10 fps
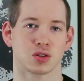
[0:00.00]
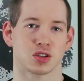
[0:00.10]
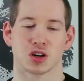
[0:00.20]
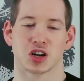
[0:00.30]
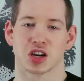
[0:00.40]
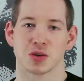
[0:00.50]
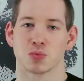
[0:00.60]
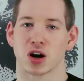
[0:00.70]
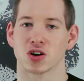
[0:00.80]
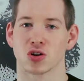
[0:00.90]
ja,
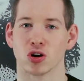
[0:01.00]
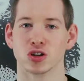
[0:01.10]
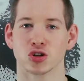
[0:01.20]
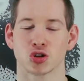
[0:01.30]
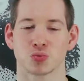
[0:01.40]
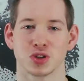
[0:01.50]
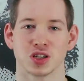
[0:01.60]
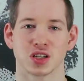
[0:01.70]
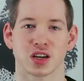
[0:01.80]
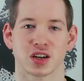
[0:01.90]
erkennbare Rolle
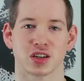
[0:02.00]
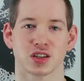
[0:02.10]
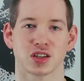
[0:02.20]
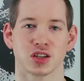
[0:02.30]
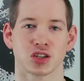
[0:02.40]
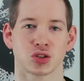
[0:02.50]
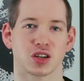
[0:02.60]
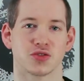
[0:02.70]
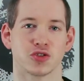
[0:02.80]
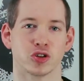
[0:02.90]
spielt eigentlich.
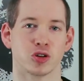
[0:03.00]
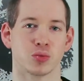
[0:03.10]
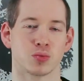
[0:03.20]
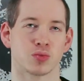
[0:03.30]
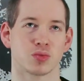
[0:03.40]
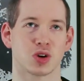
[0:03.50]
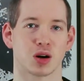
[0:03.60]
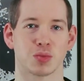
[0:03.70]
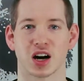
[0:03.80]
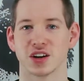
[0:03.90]
Der Film
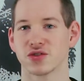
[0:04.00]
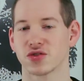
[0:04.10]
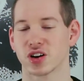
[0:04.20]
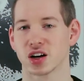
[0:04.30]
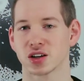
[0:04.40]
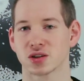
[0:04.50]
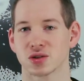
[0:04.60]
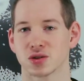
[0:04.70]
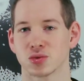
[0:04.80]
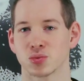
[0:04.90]
am Anfang,
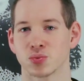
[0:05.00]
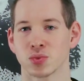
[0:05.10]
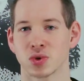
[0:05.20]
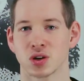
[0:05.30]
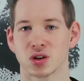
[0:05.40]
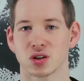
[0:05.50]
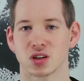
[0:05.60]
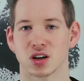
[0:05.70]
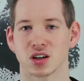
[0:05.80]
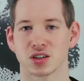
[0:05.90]
ähm,
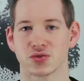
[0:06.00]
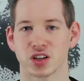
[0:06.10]
ja, ist